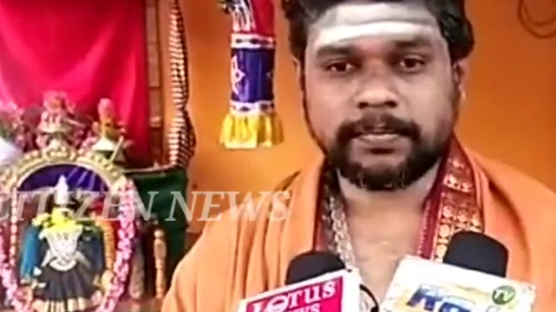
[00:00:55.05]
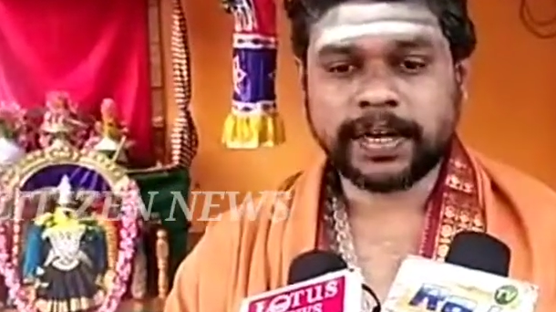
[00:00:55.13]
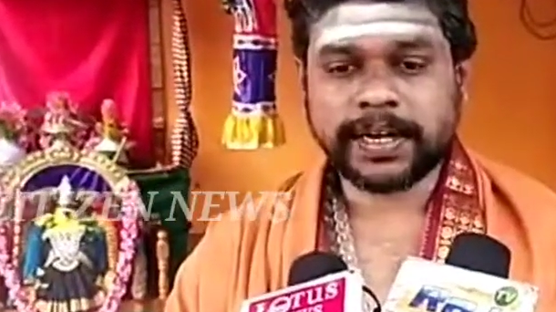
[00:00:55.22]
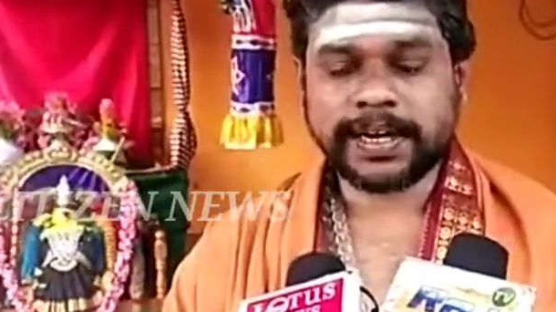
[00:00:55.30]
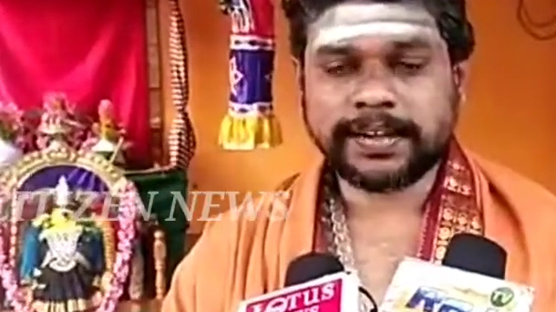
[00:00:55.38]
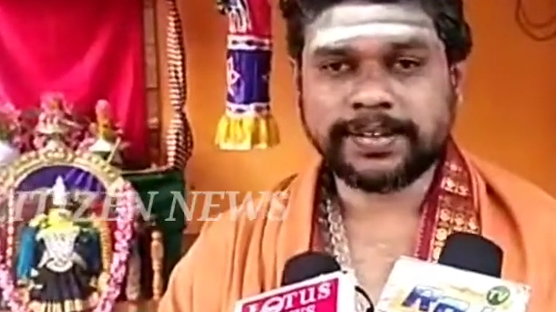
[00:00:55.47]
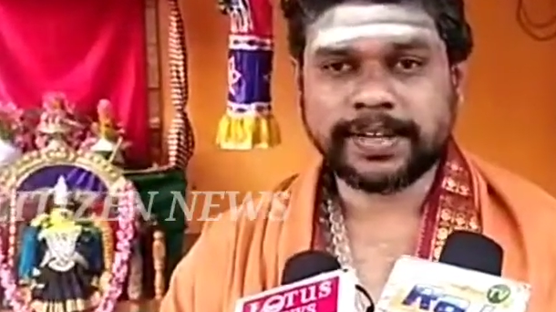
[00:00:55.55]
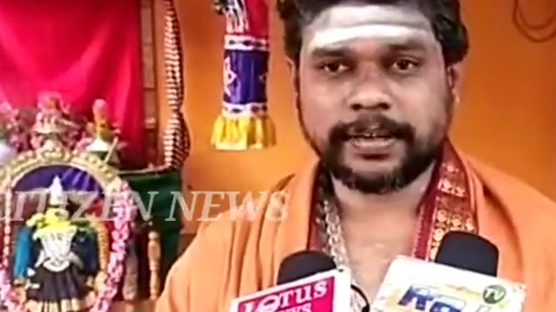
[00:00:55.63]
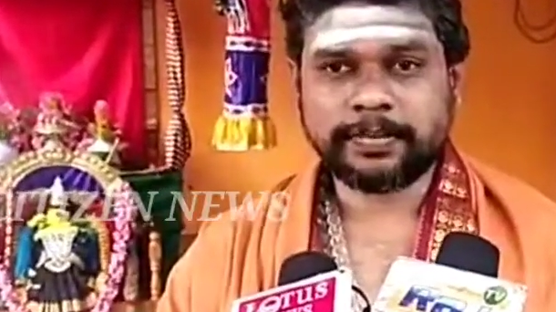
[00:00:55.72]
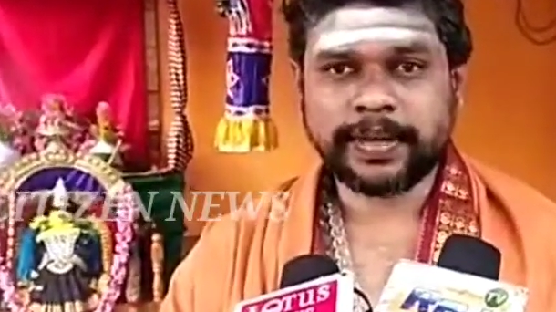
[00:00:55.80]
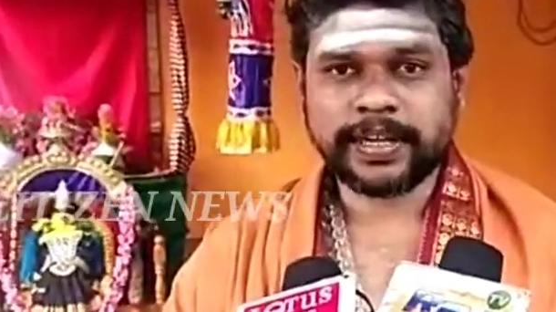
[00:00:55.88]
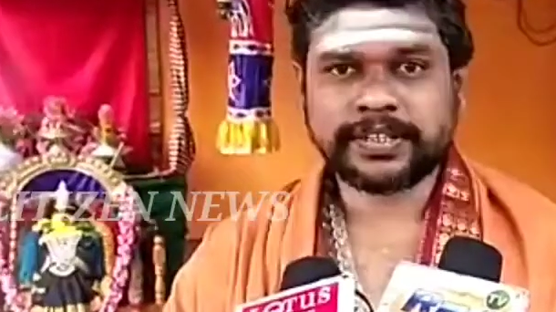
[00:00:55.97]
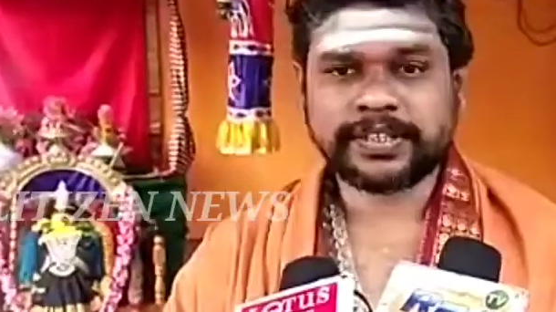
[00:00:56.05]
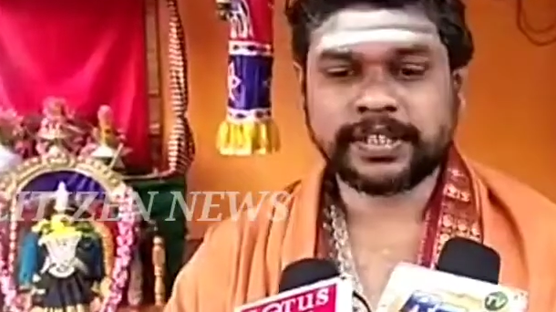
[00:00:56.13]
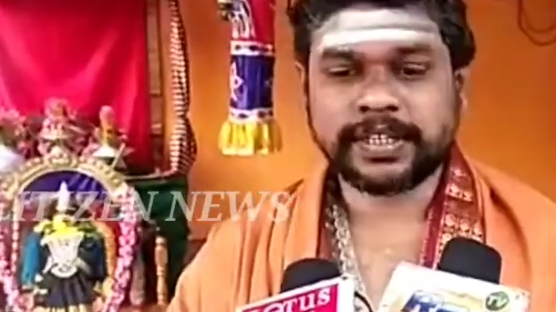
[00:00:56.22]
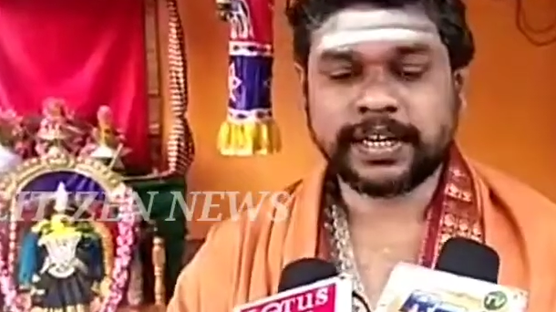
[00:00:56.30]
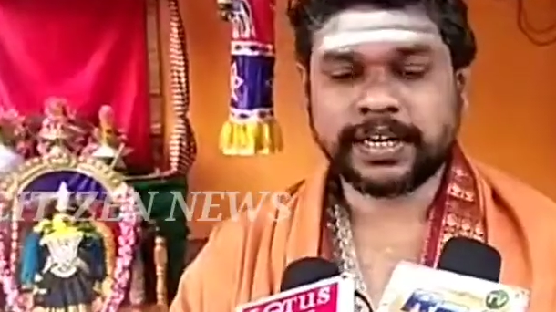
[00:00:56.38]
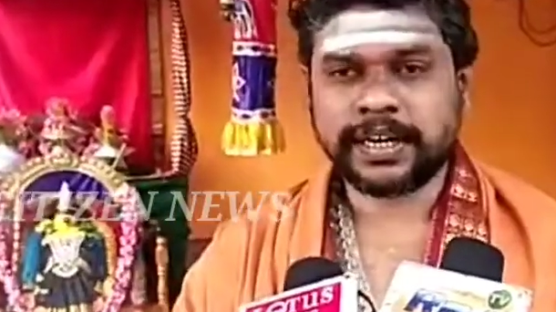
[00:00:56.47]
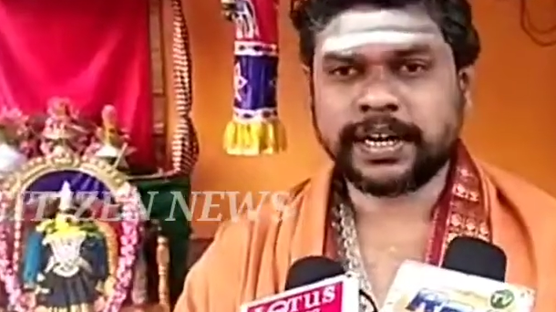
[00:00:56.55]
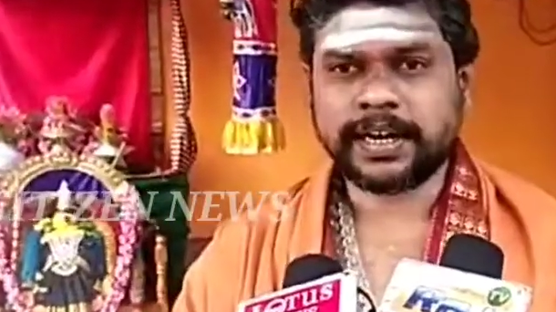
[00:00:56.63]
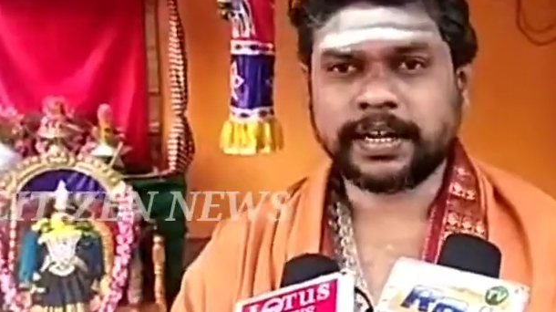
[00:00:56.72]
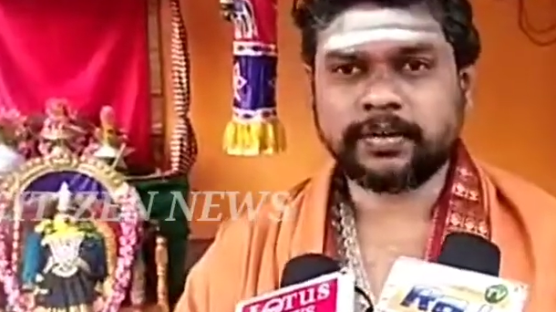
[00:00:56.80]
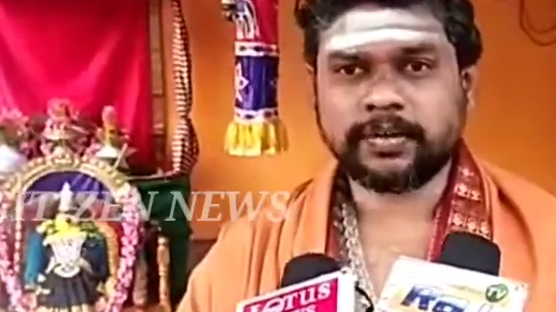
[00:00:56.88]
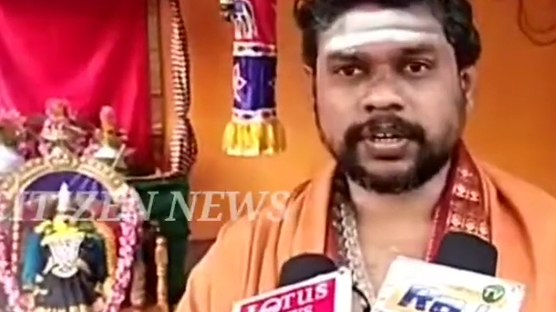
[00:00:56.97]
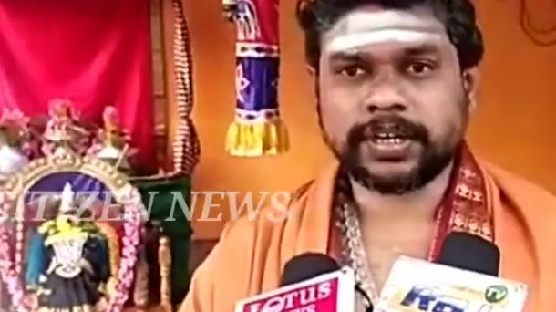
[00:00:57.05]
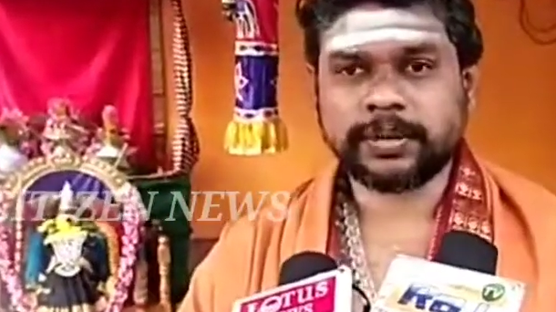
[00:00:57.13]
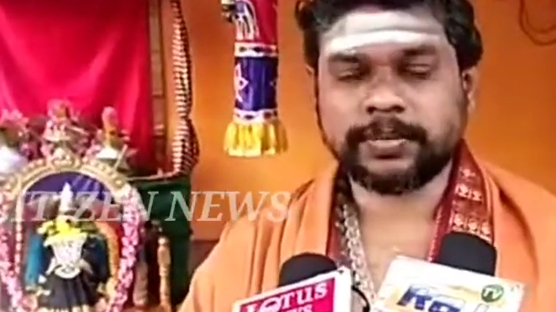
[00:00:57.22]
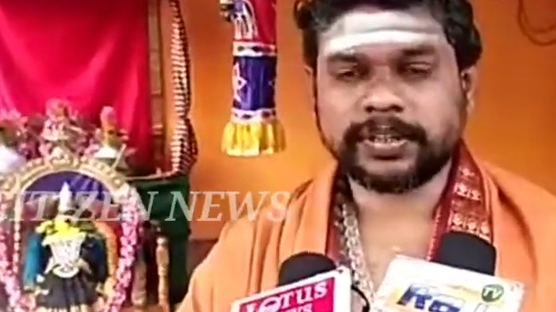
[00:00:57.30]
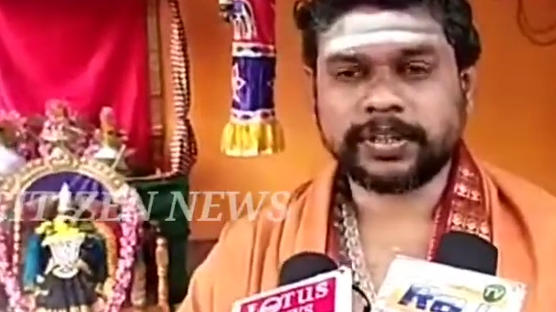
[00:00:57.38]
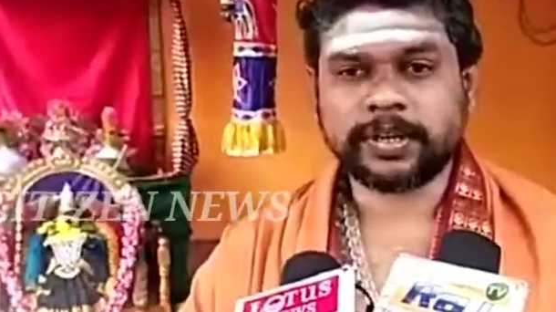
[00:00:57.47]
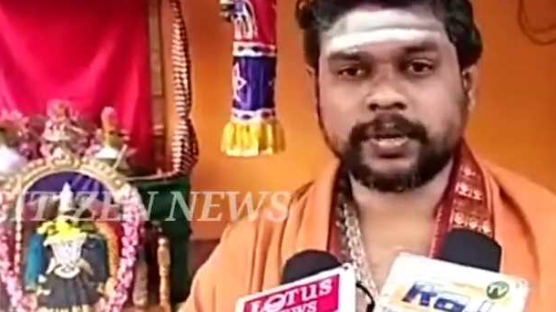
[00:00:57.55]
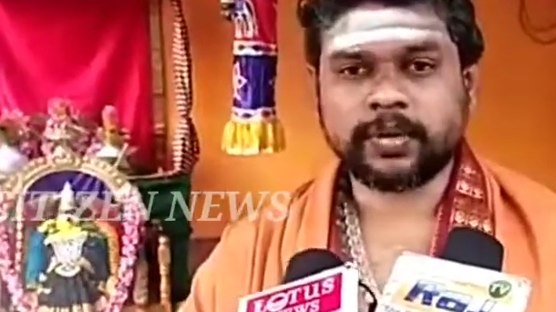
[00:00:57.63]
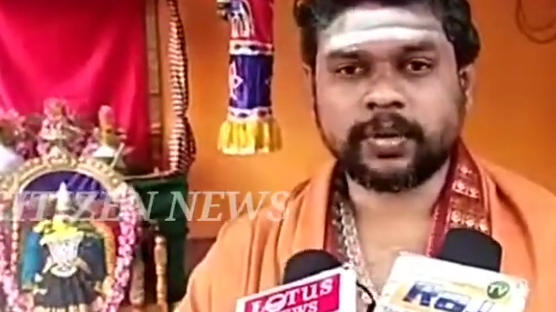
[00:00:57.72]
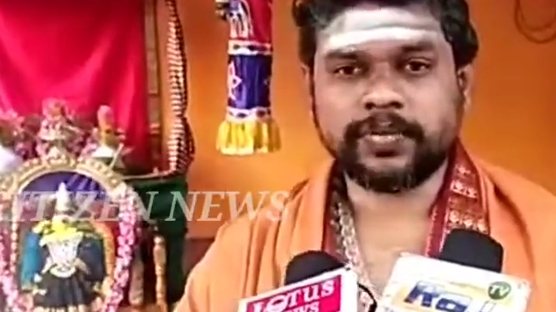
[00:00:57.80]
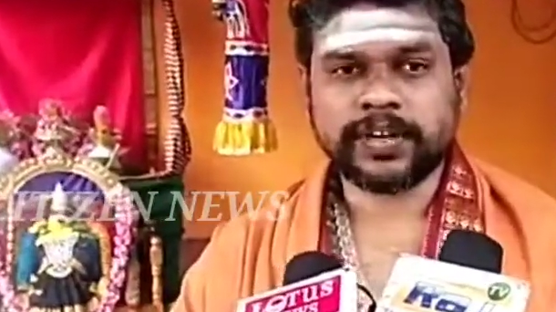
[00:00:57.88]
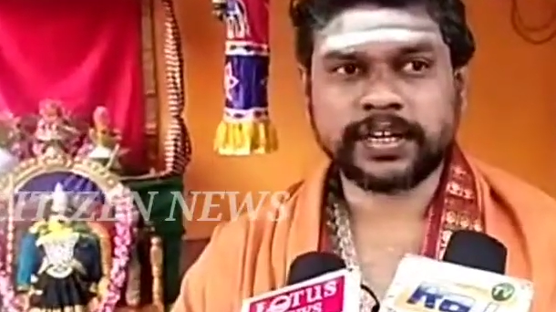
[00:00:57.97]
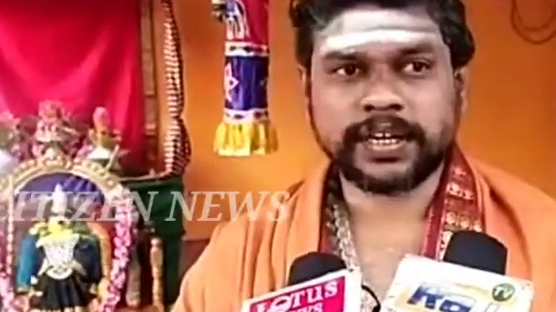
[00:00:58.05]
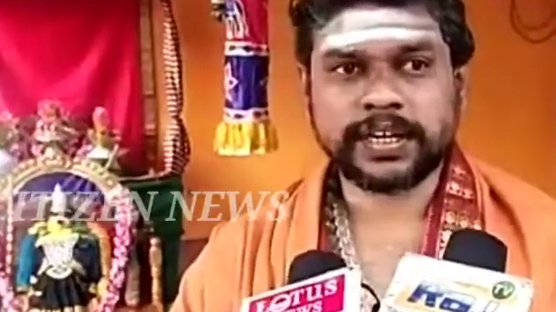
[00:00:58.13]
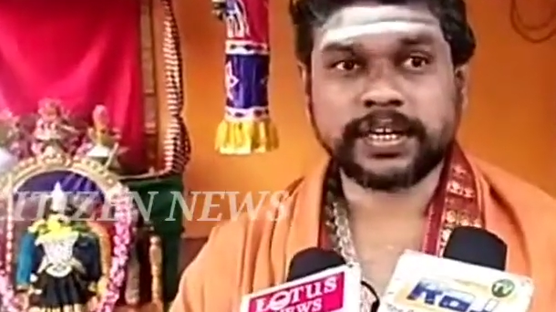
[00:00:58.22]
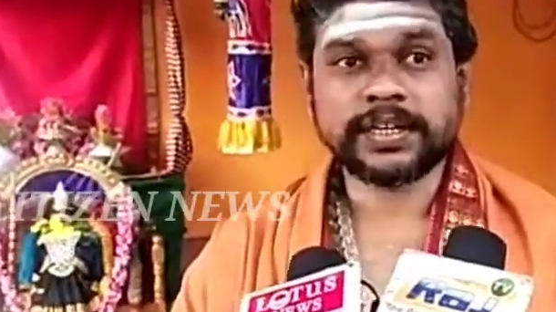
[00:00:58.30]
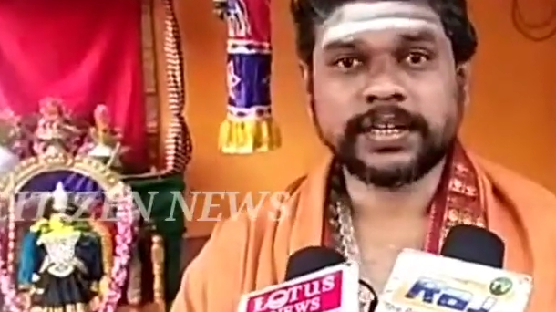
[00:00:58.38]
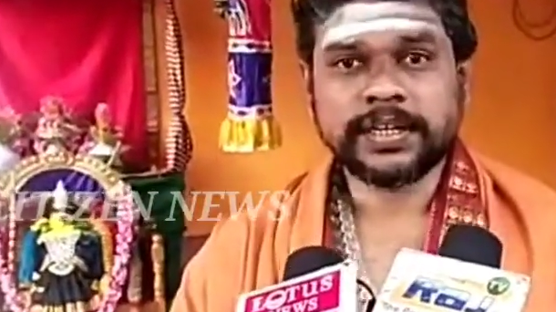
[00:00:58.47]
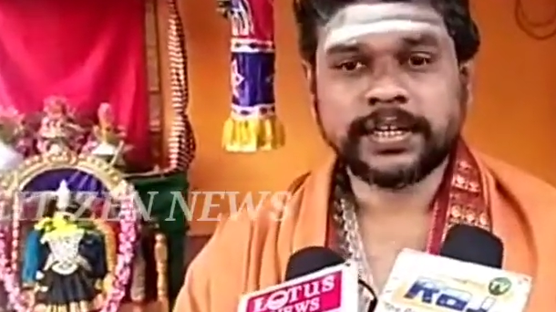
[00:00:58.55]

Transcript: மகா சனி பயிற்சி நன்னாளையொற்றி நம்ம திருக்கோவில்களில்